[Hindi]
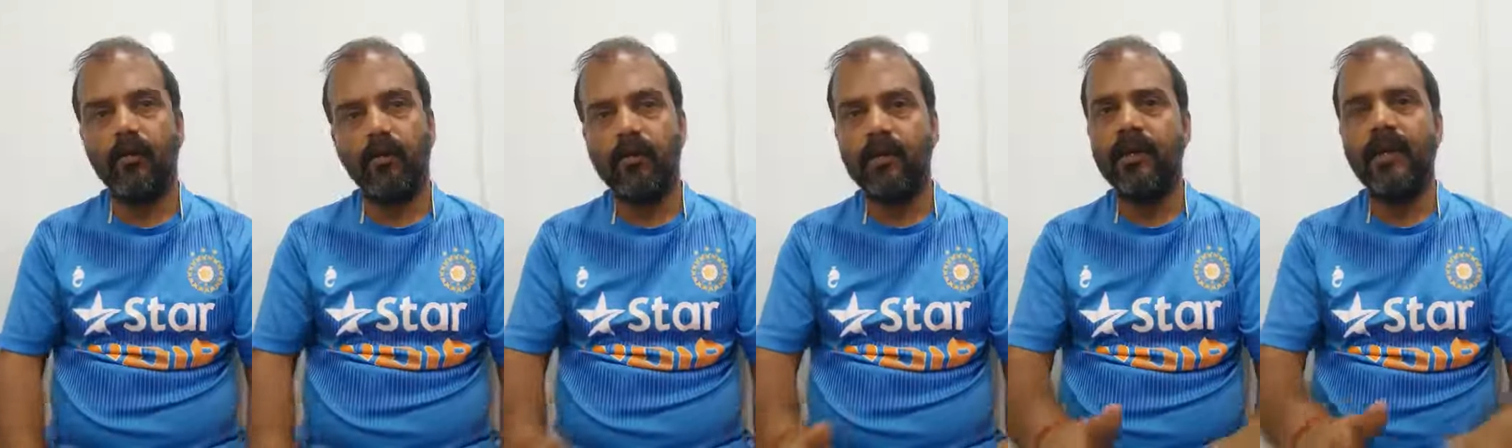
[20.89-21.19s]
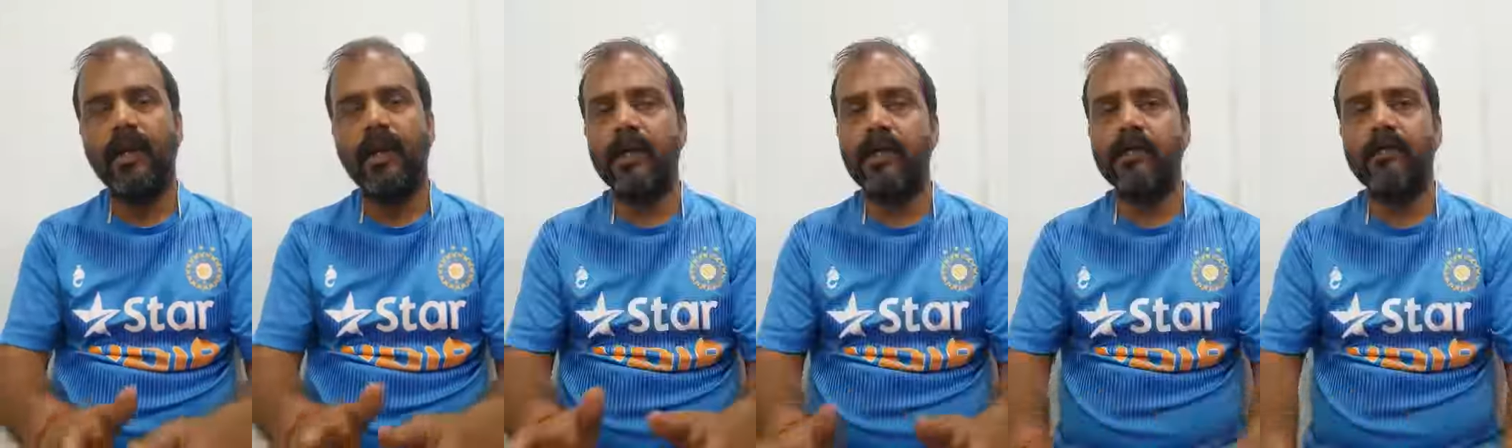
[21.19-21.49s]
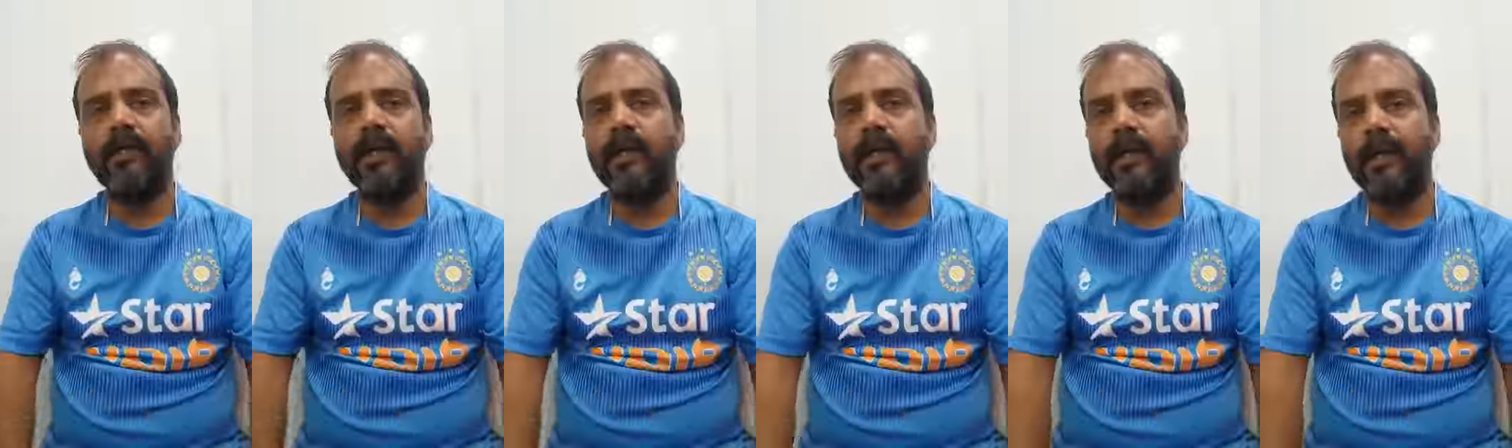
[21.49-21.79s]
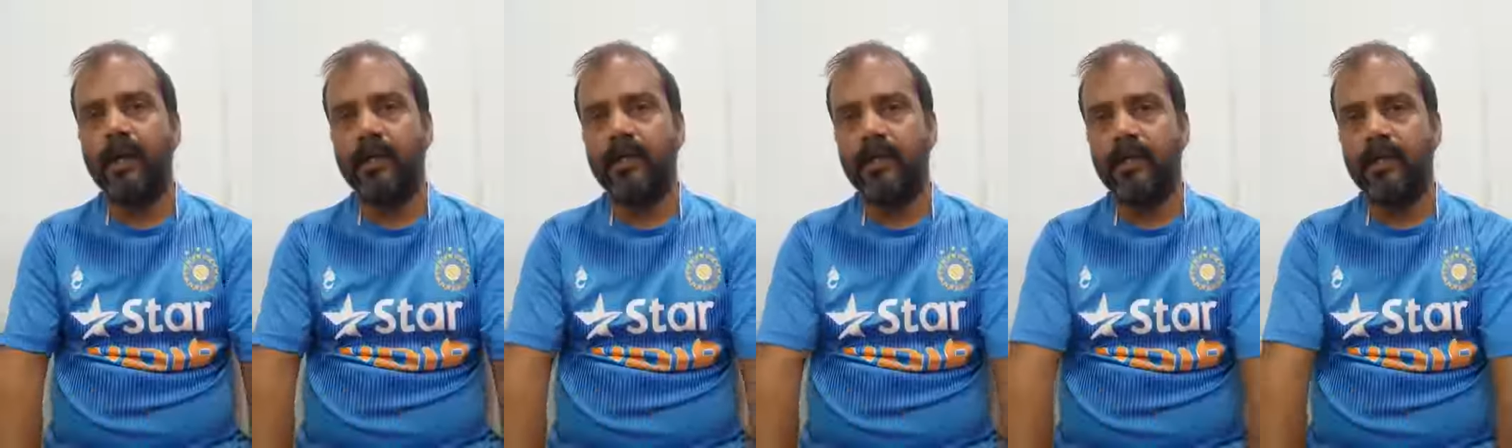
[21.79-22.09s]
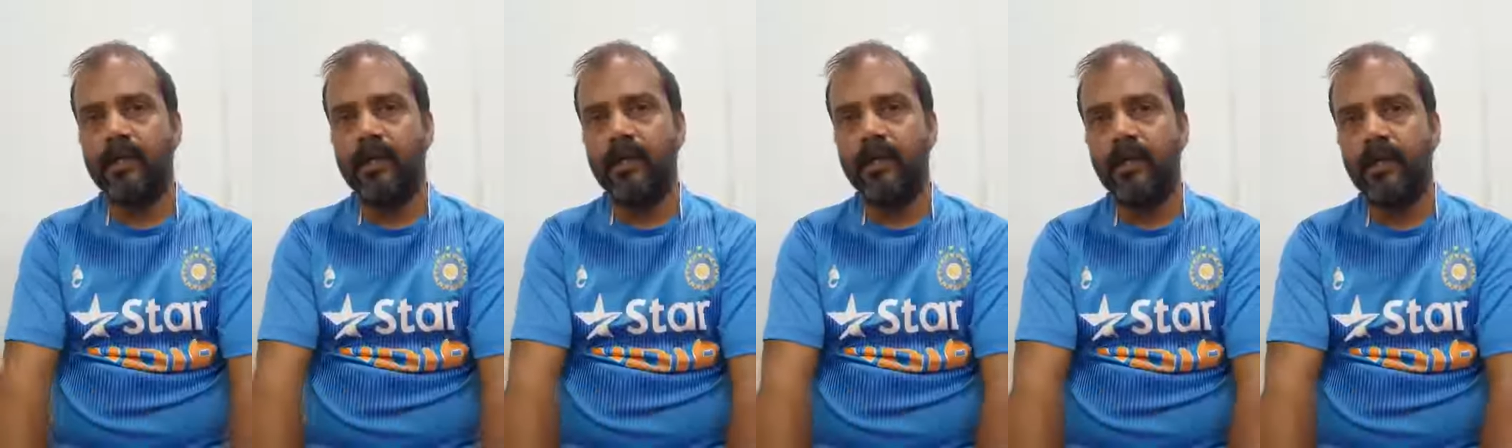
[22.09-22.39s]
उनकी एक श्रेणी आ
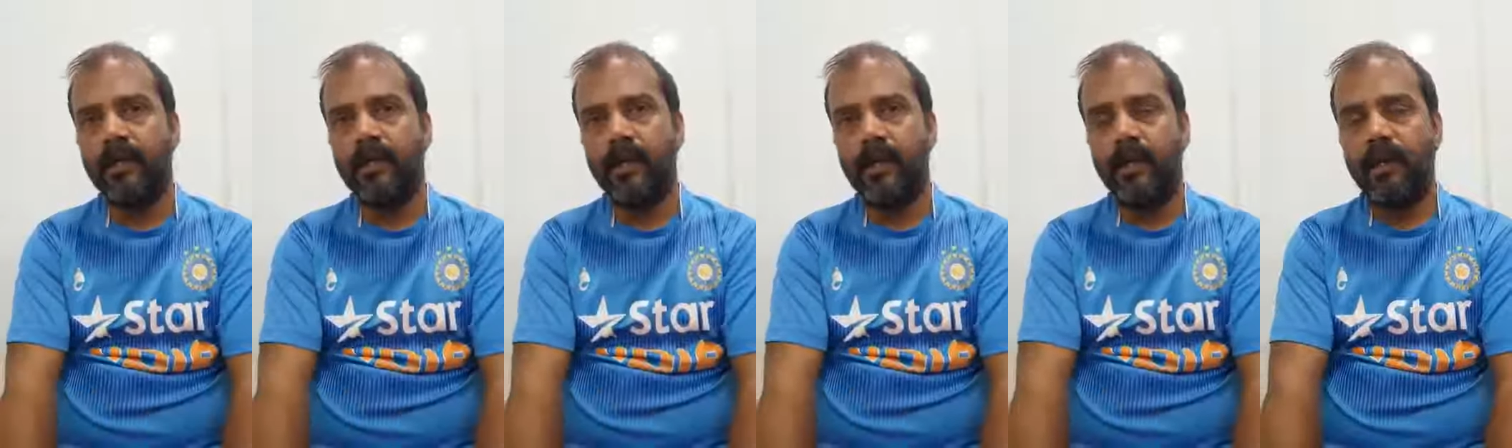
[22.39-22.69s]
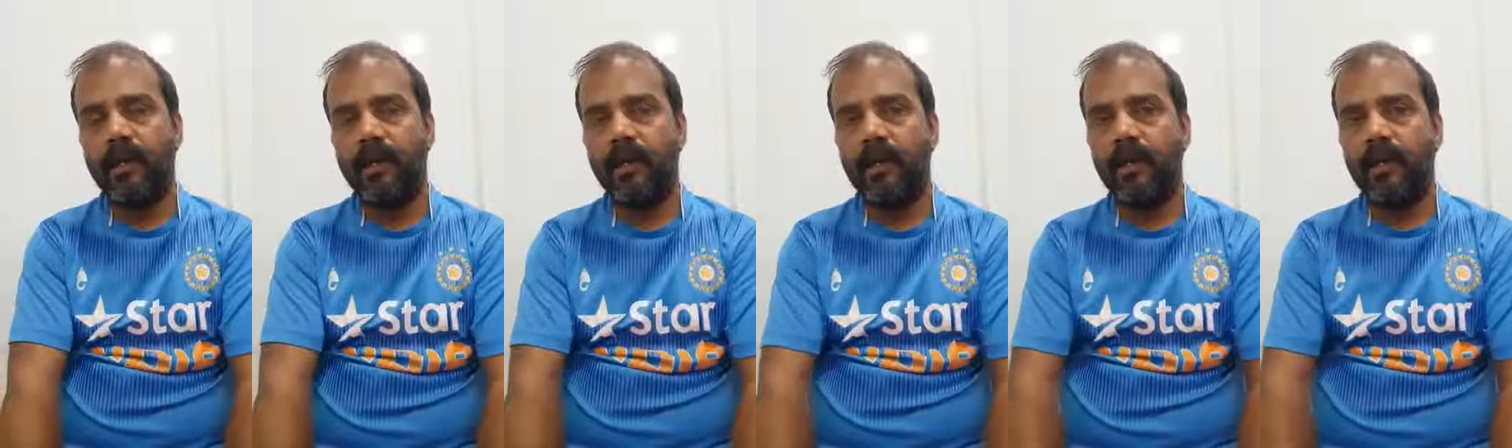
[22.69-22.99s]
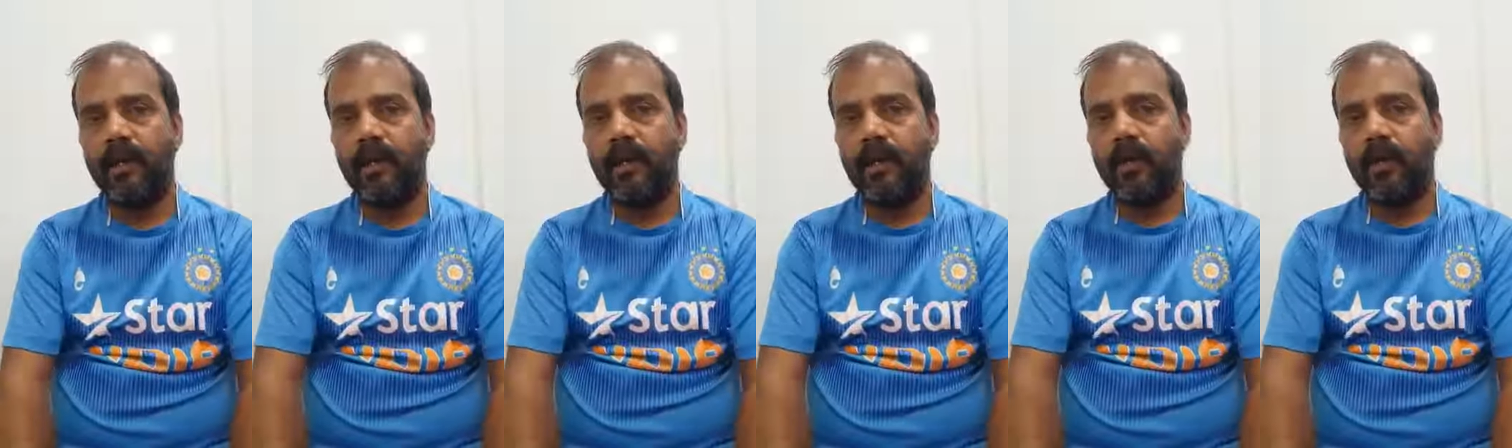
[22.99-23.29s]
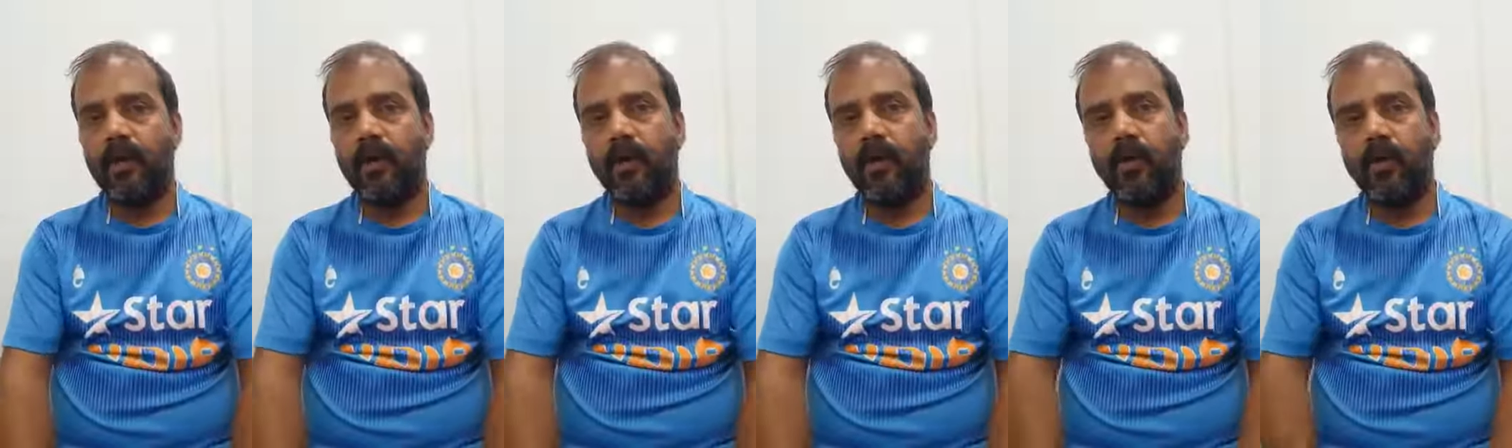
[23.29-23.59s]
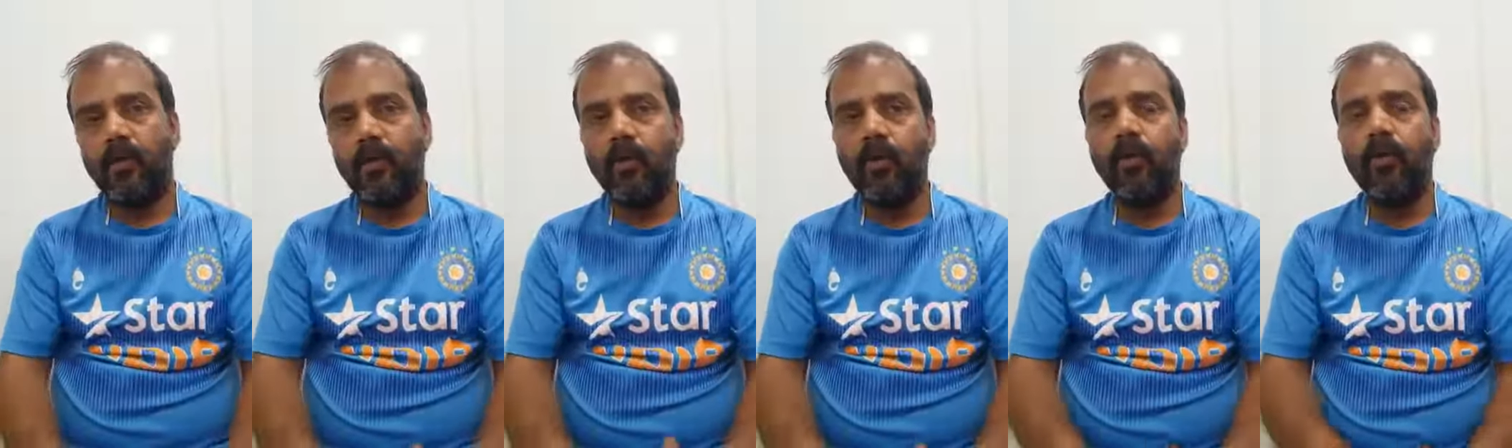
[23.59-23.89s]
जाती है
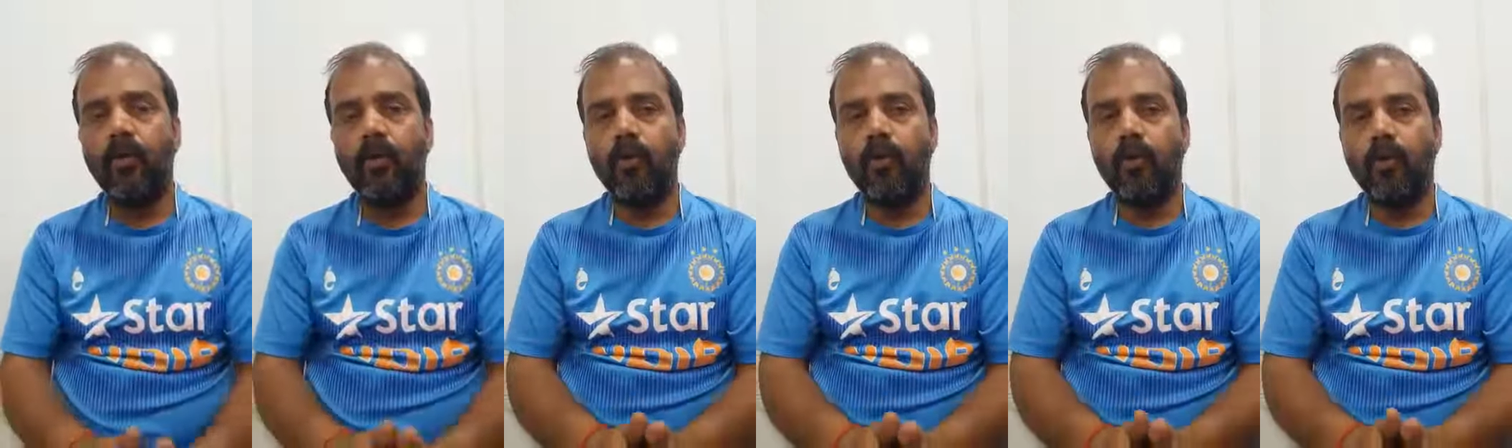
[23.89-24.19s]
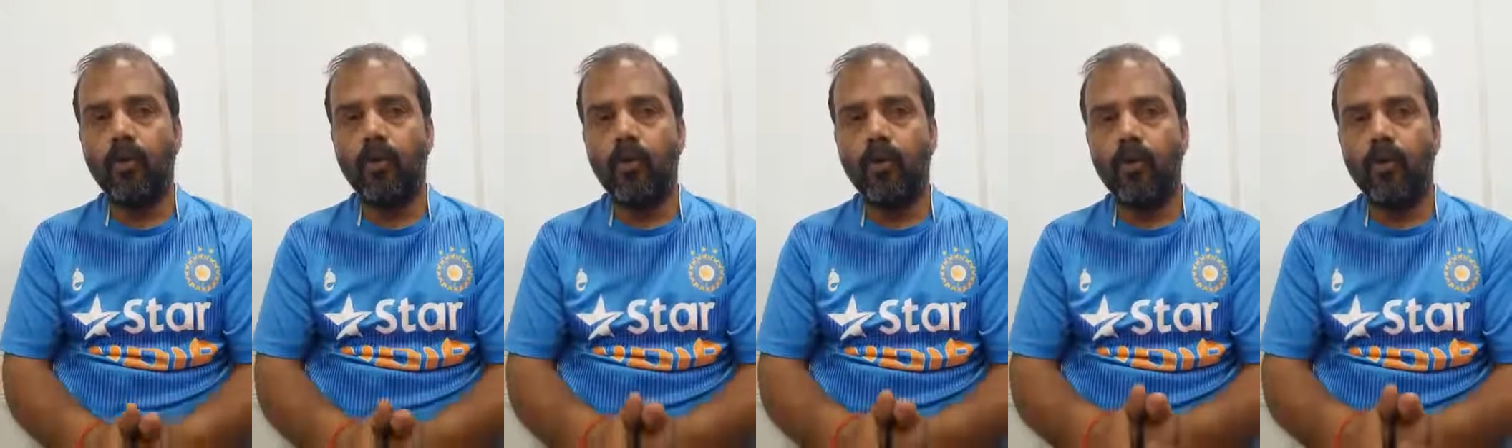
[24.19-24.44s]
और उन लोगों